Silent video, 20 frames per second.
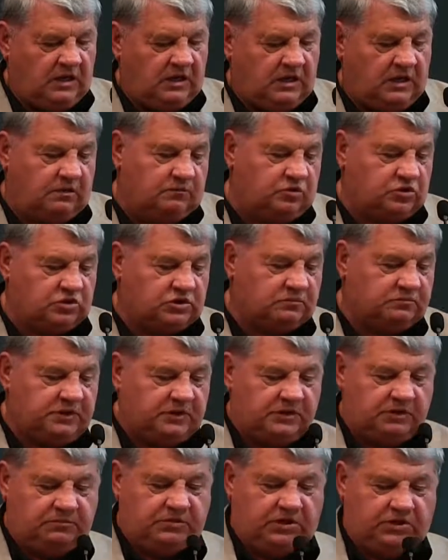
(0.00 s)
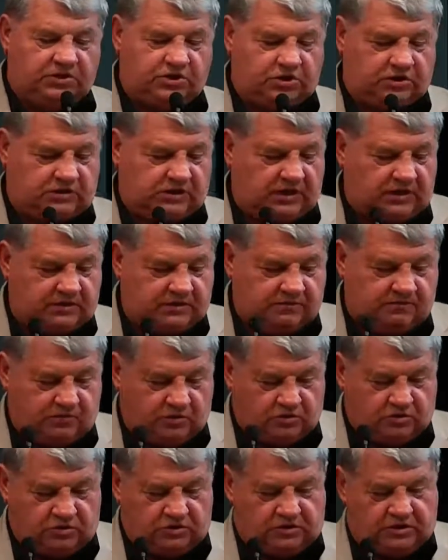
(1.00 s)
А, можно было бы и читать,
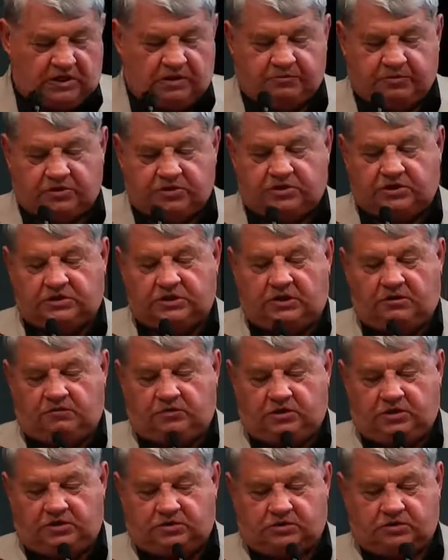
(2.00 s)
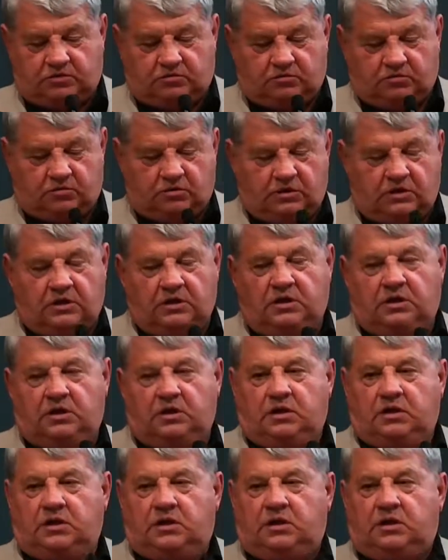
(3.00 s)
может, я и прочитаю нечто, но
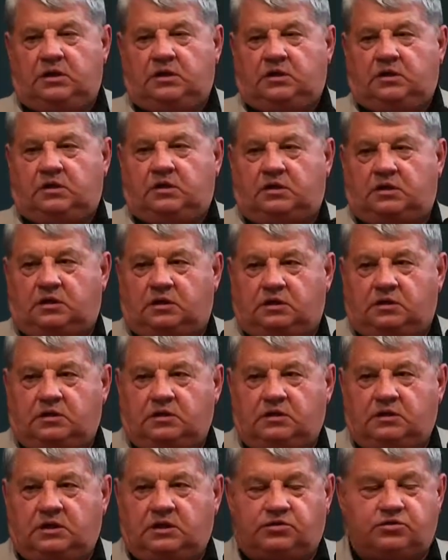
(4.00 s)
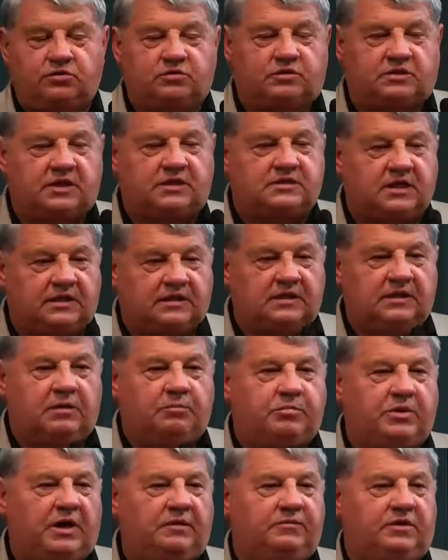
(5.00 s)
э, хочу сказать
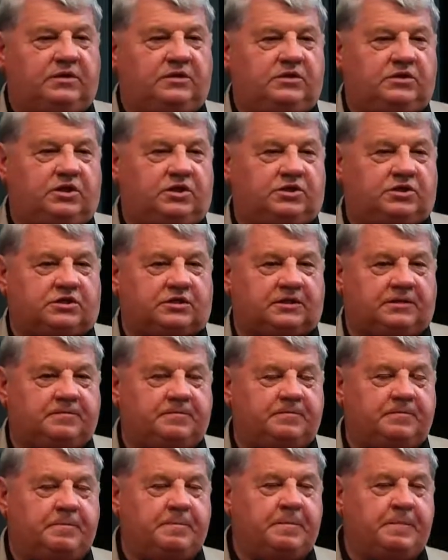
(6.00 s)
на память нечто.